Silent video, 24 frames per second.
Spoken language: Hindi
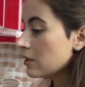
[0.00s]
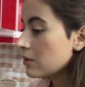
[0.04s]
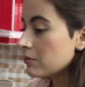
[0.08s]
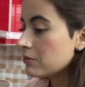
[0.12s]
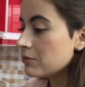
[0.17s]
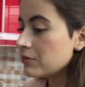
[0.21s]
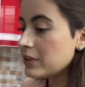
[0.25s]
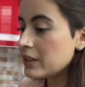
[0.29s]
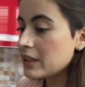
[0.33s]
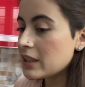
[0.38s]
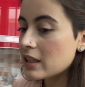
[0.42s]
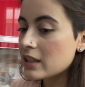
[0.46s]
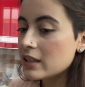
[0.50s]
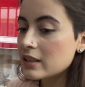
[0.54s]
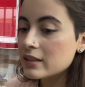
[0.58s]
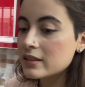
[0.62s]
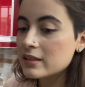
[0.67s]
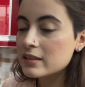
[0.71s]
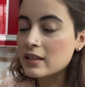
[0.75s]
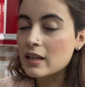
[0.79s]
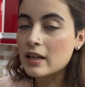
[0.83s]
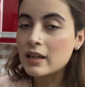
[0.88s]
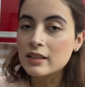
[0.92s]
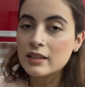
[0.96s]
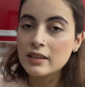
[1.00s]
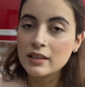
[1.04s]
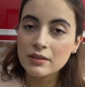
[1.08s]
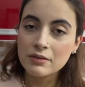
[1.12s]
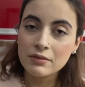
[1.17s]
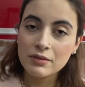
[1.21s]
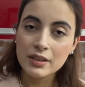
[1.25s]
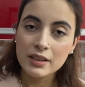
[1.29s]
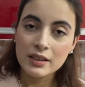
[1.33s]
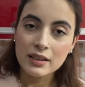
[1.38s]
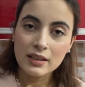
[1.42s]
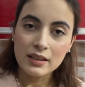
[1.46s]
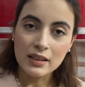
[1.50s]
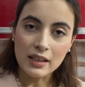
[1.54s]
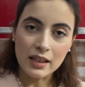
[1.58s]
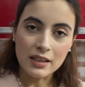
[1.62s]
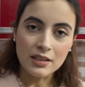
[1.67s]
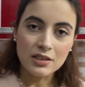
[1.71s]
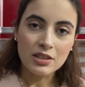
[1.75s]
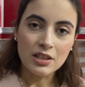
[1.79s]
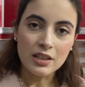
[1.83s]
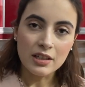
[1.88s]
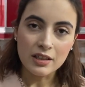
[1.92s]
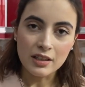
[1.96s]
वी आर स्टार्टिंग विद
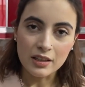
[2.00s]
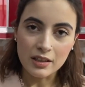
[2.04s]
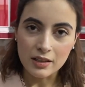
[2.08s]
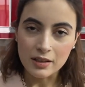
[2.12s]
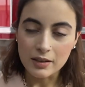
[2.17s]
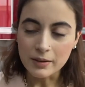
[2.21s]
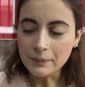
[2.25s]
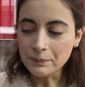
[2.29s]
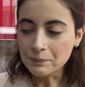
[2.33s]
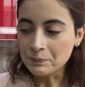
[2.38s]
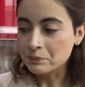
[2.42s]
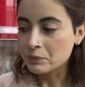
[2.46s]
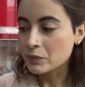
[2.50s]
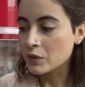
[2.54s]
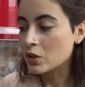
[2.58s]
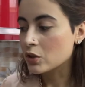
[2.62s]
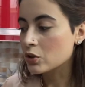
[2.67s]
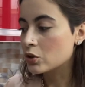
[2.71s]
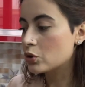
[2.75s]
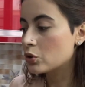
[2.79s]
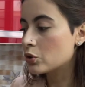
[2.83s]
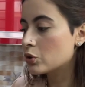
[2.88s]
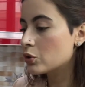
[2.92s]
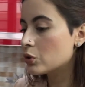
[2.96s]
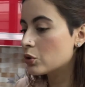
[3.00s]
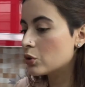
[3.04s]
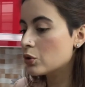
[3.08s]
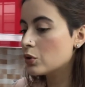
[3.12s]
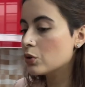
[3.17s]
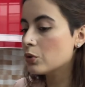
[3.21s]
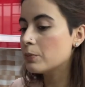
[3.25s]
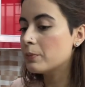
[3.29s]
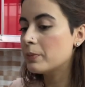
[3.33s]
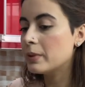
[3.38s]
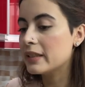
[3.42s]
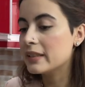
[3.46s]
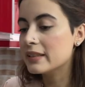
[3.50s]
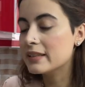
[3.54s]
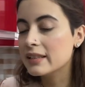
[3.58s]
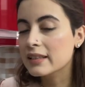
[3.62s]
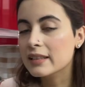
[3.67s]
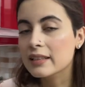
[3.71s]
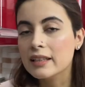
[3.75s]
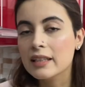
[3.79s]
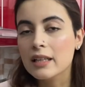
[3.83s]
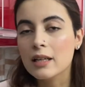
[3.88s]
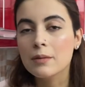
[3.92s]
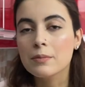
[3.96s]
लंच एंड डिनर तो
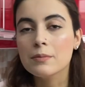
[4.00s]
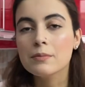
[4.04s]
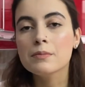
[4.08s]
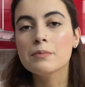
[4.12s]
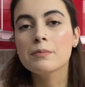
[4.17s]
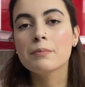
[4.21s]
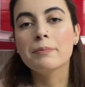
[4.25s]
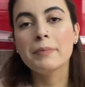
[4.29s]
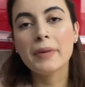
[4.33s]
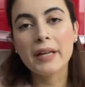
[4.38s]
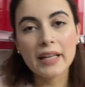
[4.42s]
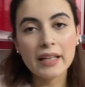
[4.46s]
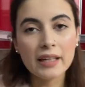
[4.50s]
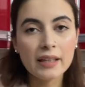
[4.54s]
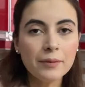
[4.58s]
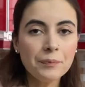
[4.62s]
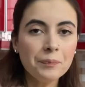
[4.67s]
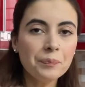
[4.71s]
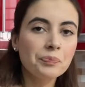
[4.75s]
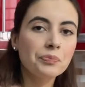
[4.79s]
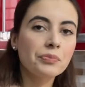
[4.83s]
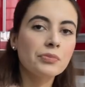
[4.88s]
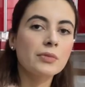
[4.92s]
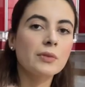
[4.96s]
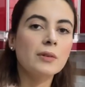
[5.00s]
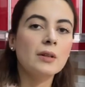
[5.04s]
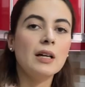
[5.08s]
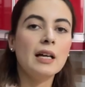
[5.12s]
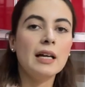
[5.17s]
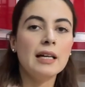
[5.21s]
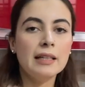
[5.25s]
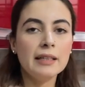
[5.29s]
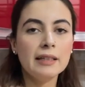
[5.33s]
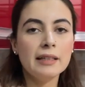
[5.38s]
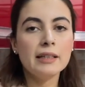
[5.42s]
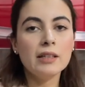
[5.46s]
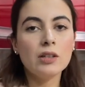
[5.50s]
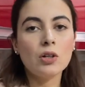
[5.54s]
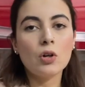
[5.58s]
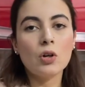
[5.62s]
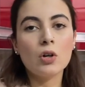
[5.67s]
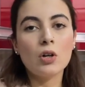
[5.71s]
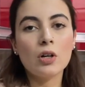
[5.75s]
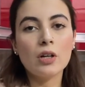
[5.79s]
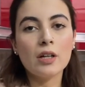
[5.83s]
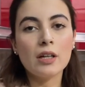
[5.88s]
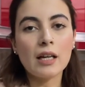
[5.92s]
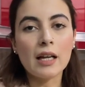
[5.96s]
बेसिकली हम मैं अली
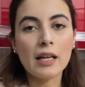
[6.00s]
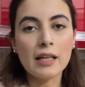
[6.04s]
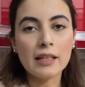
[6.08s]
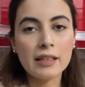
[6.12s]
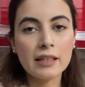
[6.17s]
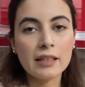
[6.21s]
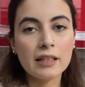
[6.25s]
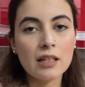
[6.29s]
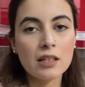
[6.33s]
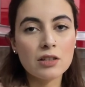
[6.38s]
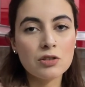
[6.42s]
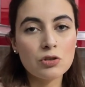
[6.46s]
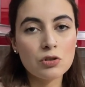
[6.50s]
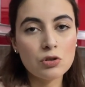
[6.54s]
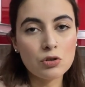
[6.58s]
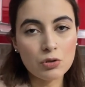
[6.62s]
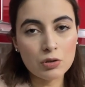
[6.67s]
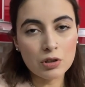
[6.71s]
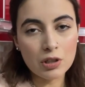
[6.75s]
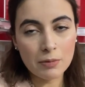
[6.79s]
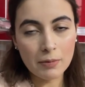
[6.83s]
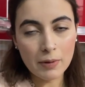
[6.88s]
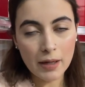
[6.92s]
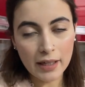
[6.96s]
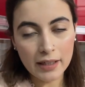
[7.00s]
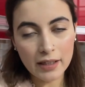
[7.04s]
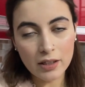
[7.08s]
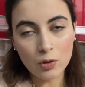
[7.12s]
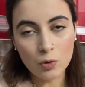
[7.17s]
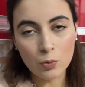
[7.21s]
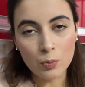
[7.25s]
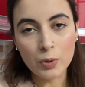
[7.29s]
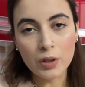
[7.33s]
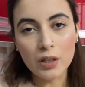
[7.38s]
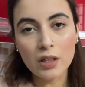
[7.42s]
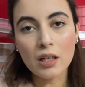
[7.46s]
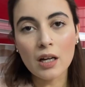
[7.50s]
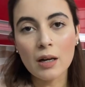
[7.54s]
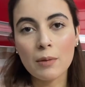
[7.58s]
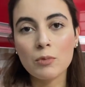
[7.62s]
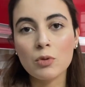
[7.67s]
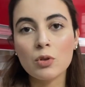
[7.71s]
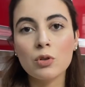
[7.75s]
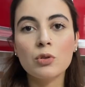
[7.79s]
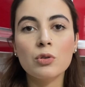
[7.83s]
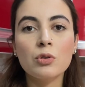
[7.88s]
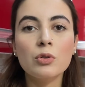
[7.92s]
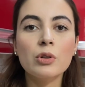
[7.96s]
और अली का जो छोटा भाई है उमर हम
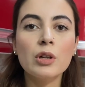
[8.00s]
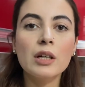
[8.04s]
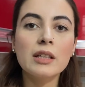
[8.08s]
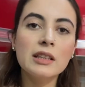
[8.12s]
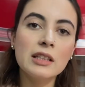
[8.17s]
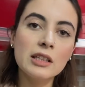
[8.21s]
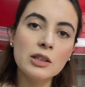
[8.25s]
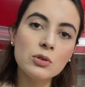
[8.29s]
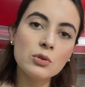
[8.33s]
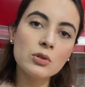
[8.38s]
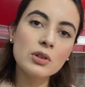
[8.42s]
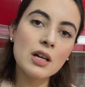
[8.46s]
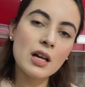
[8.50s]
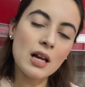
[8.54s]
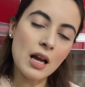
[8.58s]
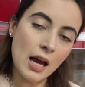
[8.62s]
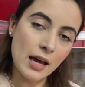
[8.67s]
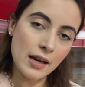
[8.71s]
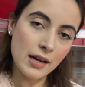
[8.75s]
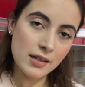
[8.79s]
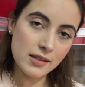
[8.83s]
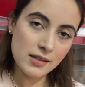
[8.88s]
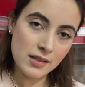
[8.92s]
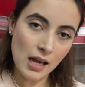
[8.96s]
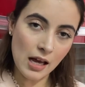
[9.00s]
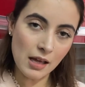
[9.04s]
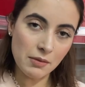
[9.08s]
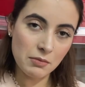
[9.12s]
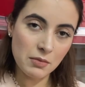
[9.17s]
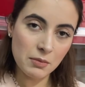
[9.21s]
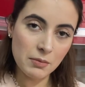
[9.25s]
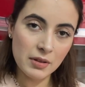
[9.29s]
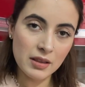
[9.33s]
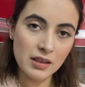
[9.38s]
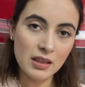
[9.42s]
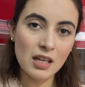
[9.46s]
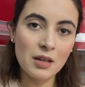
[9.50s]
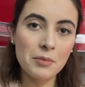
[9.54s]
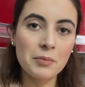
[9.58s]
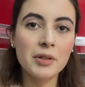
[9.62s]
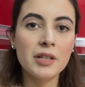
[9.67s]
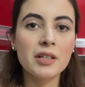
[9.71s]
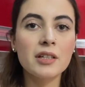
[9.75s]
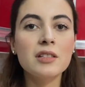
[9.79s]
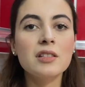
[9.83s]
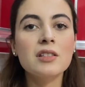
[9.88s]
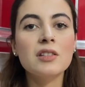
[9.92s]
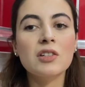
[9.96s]
लोगों का तीनों का खाना साथ में बनता है
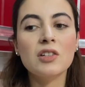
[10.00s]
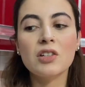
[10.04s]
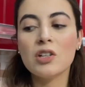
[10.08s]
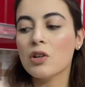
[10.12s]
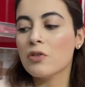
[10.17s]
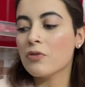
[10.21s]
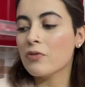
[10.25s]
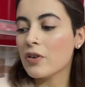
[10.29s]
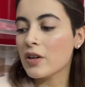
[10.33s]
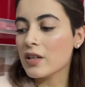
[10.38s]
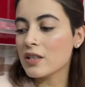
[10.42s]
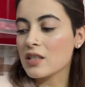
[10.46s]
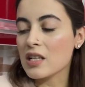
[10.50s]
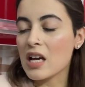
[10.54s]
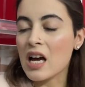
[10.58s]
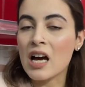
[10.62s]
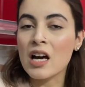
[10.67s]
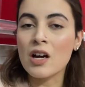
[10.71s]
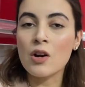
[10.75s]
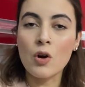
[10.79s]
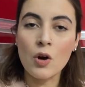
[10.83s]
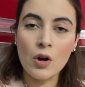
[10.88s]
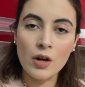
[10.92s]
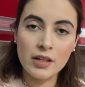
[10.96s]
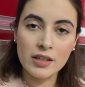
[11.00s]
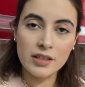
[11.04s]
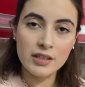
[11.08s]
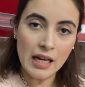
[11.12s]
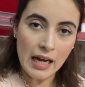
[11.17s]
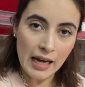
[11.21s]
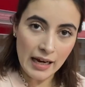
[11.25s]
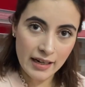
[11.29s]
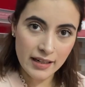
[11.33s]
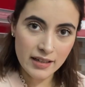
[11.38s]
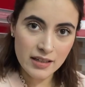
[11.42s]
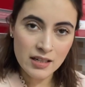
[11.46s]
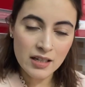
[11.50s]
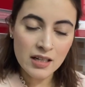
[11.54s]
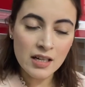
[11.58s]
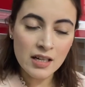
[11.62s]
बिकॉज थ्री ऑफ अस आर ऑन अ डाइट